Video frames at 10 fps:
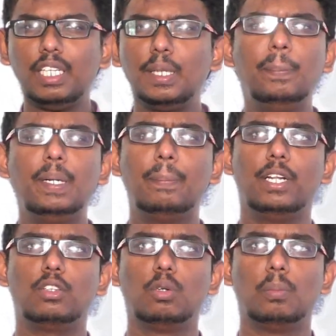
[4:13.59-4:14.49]

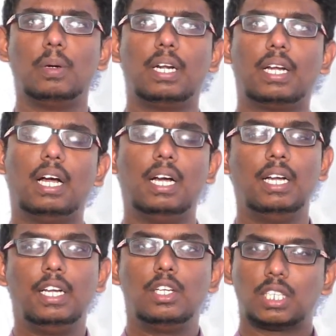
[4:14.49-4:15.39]
இப்படிப்பட்ட துன்பம் இருக்கா
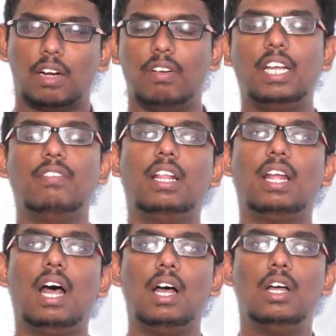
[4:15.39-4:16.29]
கவலை
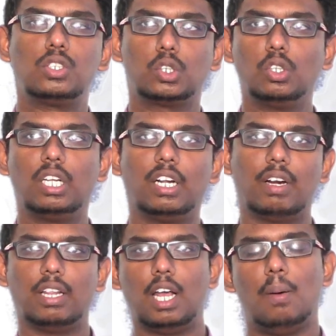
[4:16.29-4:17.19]
வருதா சோதனை
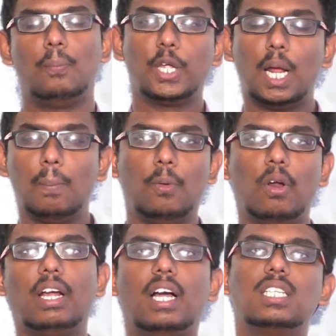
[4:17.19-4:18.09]
வருதா புயல்
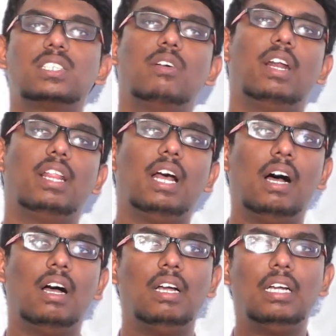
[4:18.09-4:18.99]
போல கஷ்டம் வருதா
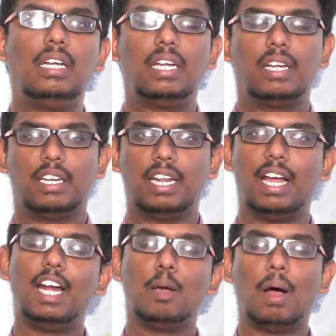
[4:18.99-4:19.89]

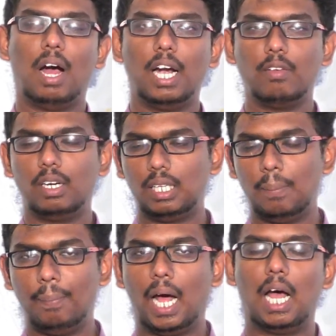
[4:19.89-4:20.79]
ஏன் நம்ம ஆண்டவரத்தில்
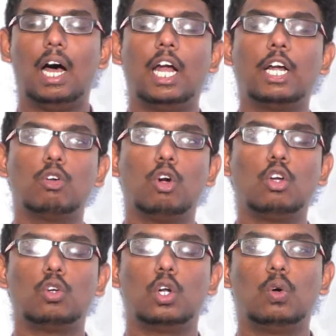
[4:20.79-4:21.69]

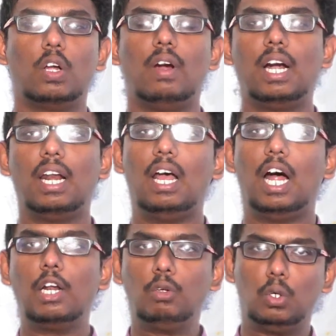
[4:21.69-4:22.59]
ஆண்டவரோடு கூட உறவாடலை
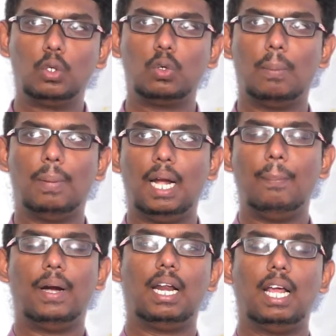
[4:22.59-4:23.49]
ஆண்டவரோடு கூட
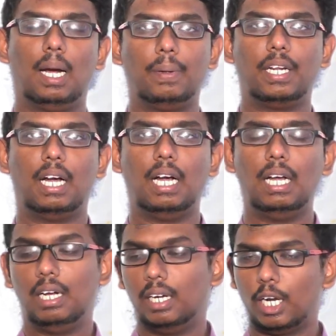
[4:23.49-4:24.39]
பலப்படலை அப்படின்னா
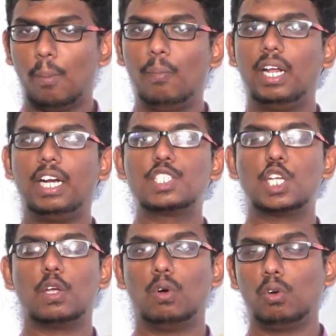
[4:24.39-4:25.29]
நம்மளை என்ன
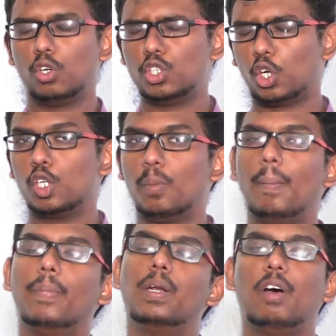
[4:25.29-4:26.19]
செய்வோம் கொஞ்சம்
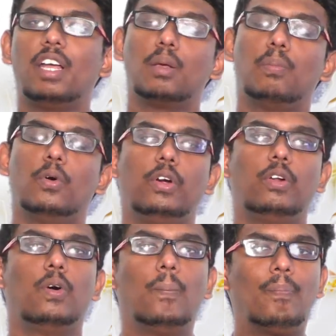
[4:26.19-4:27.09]
கொஞ்சமாக பின்வாங்கி
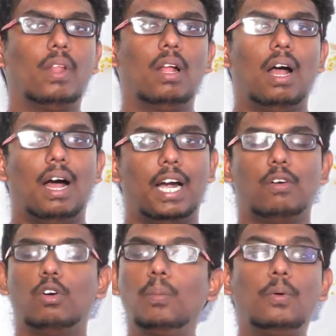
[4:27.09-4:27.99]
போயிடுவோம்
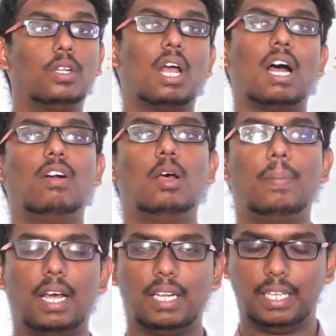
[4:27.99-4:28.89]
ஆனால் ஒருபோதும்
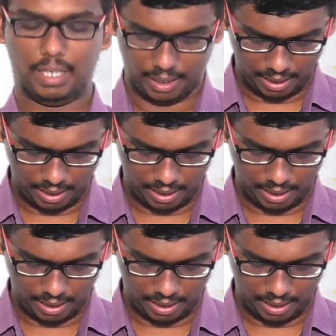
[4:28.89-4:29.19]
கவலைப்படாதீங்க